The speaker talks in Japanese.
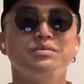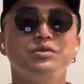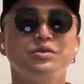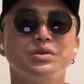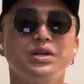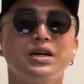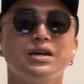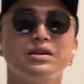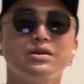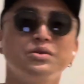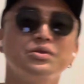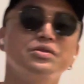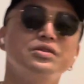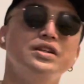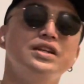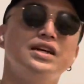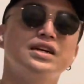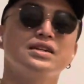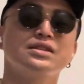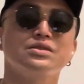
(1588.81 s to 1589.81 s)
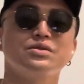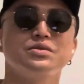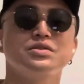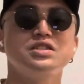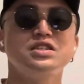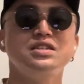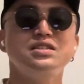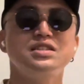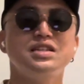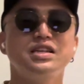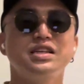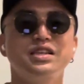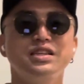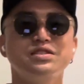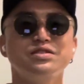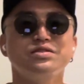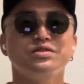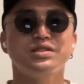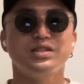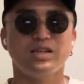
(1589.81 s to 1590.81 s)
もうだから本当になんかその神社基
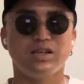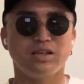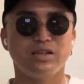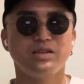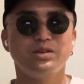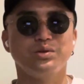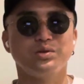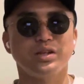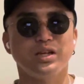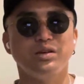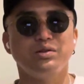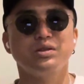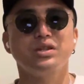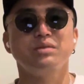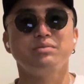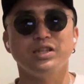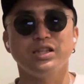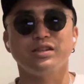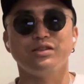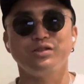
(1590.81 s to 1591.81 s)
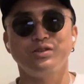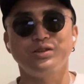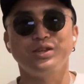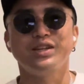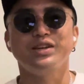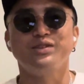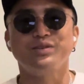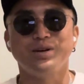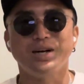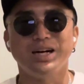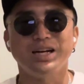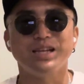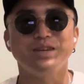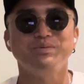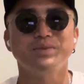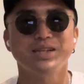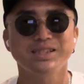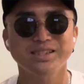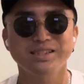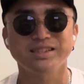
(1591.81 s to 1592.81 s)
準で拠点を決めてるっていうのはあり
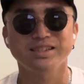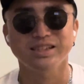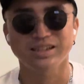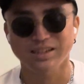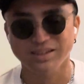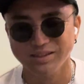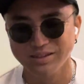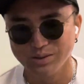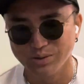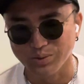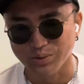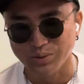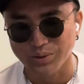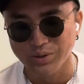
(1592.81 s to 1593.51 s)
ますねそう